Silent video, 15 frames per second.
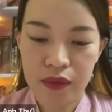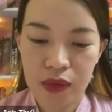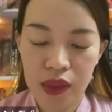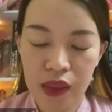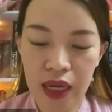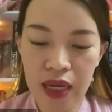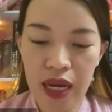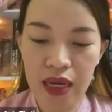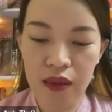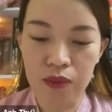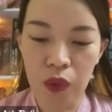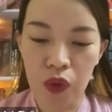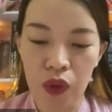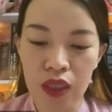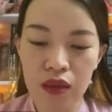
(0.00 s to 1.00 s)
hay là
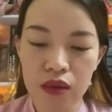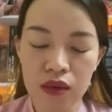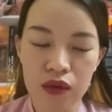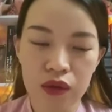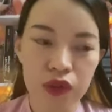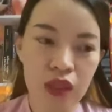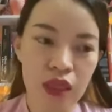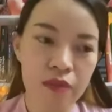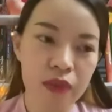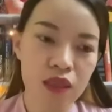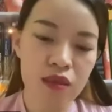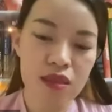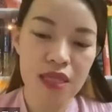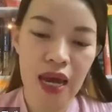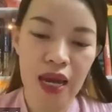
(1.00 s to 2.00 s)
một cái niềm
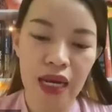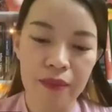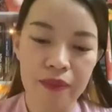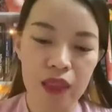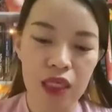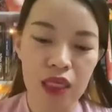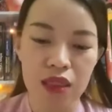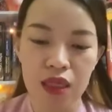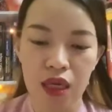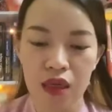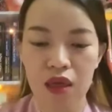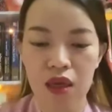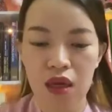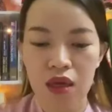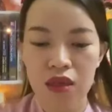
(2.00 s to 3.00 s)
tin sai lầm là gì ạ
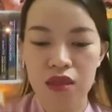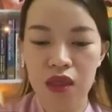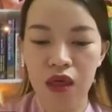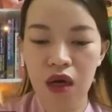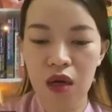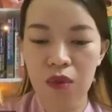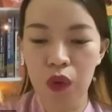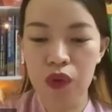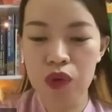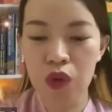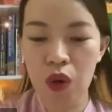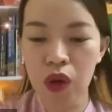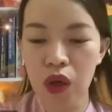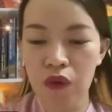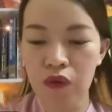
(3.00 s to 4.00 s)
chỉ có một
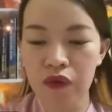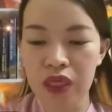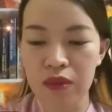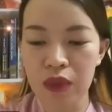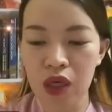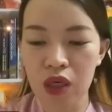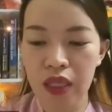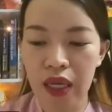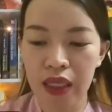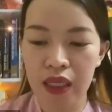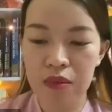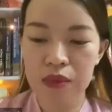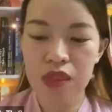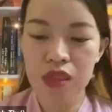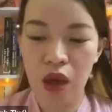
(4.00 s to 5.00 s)
số công việc mới có thể
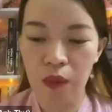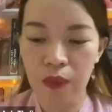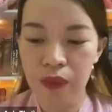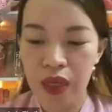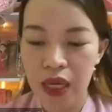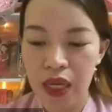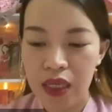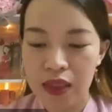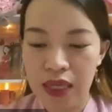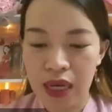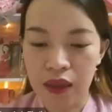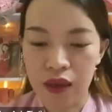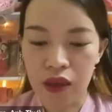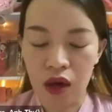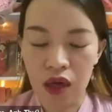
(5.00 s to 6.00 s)
kiếm sống
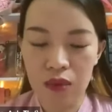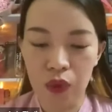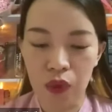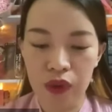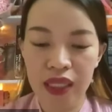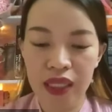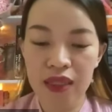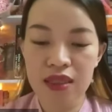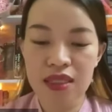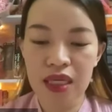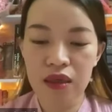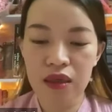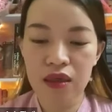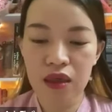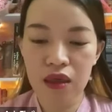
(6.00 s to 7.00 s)
rằng đó là một danh sách
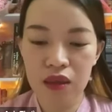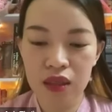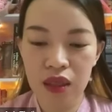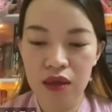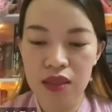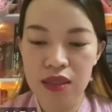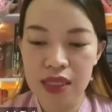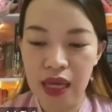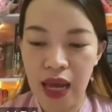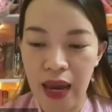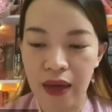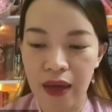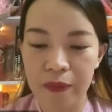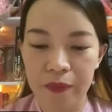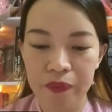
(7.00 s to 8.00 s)
rất giới
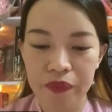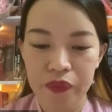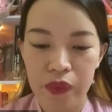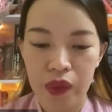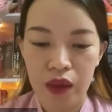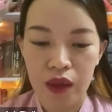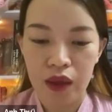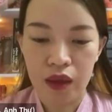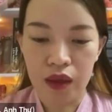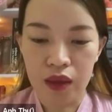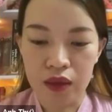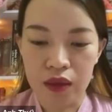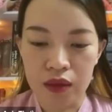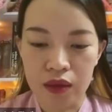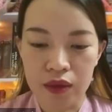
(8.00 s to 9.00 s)
hạn
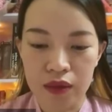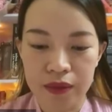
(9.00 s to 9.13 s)
ừ.